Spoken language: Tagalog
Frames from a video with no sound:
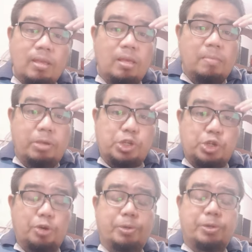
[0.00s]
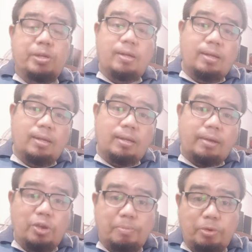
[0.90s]
be sure po na
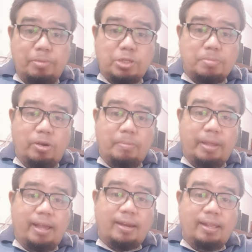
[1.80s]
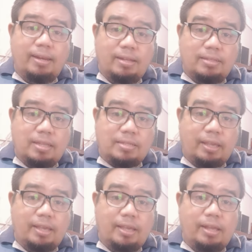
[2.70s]
kayo po mismo ang may-ari ng
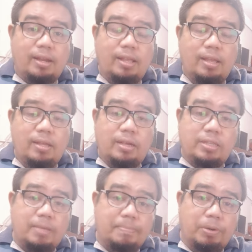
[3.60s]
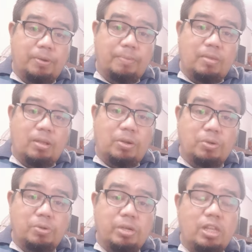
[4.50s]
sasakyan. Kasi po,
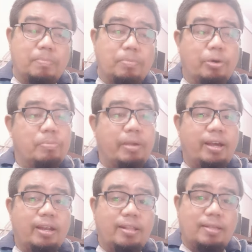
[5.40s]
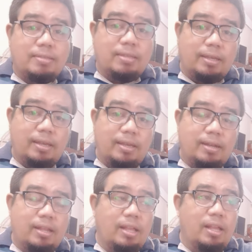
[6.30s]
kung hindi po kayo may-ari ng sasakyan,
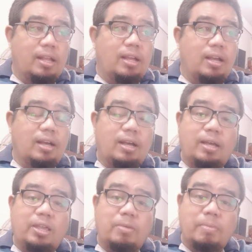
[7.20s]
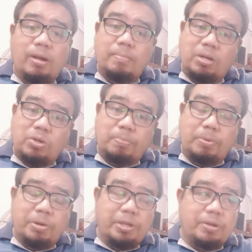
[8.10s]
uh, yung mga bangko
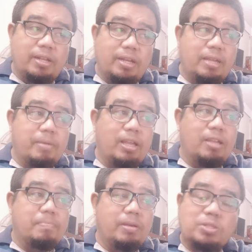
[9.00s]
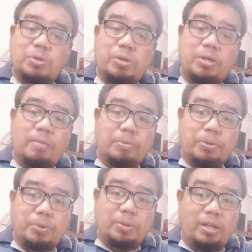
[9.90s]
po ngayon ay mahigpit. So, hindi
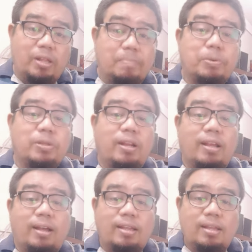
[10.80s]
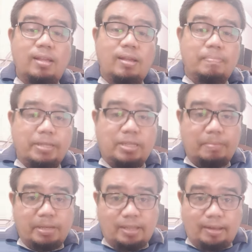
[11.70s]
po, hindi po nila
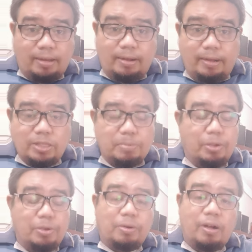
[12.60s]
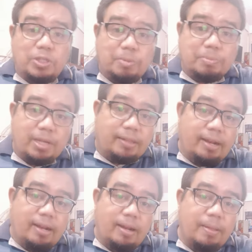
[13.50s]
basta-basta i-release po yung release of
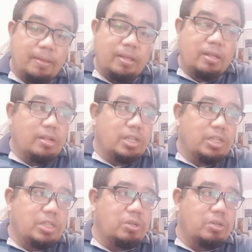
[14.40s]
chattel. So,